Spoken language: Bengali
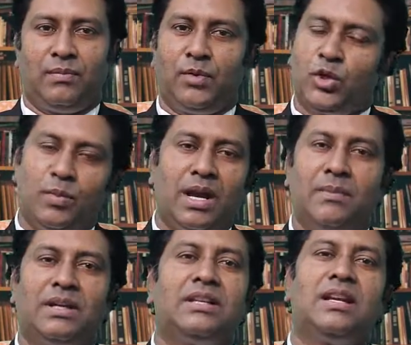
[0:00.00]
প্রথমে
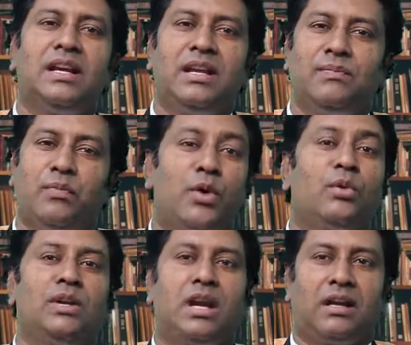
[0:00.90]
আমরা জেনে নিই
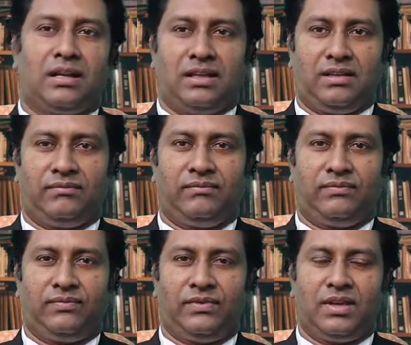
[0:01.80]
পরকিয়াটা কি
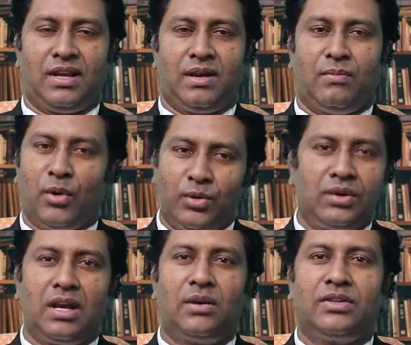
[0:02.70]

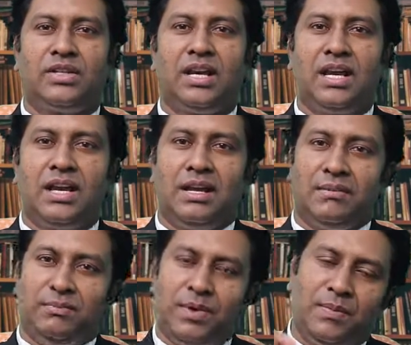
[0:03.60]
পরকীয়া হচ্ছে
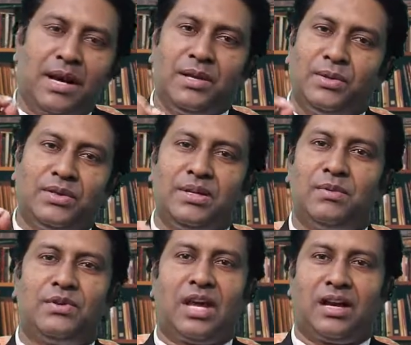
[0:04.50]
বিবাহিত
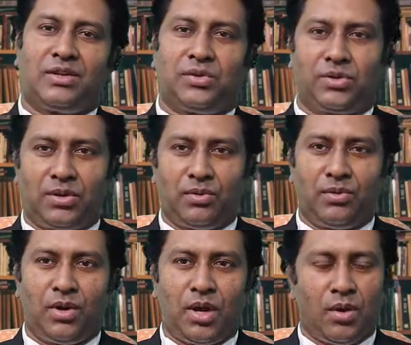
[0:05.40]
জীবন থাকা সত্ত্বেও
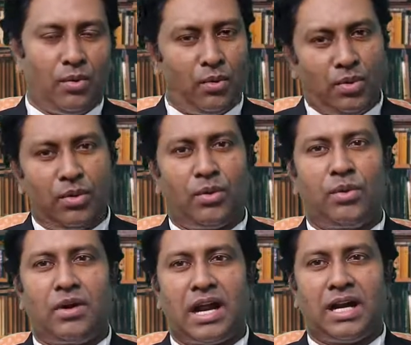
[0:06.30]
অন্য
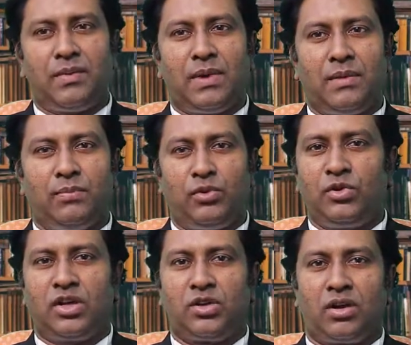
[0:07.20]
কোনো নারী বা
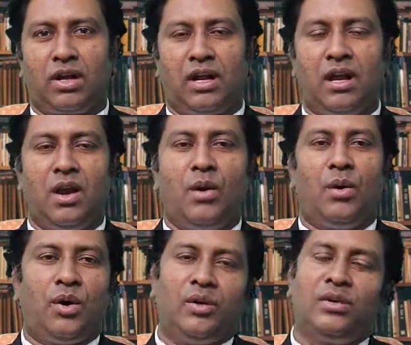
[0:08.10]
পুরুষের সঙ্গে
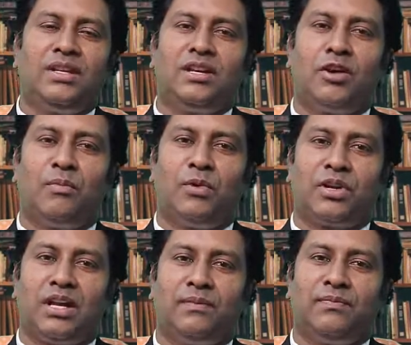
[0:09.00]
অনৈতিক
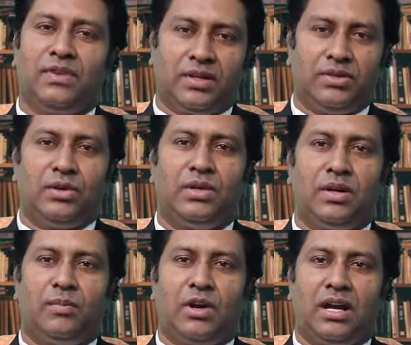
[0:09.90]
সম্পর্কে
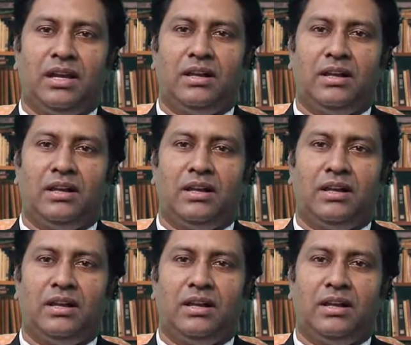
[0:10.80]
জড়িয়ে পড়া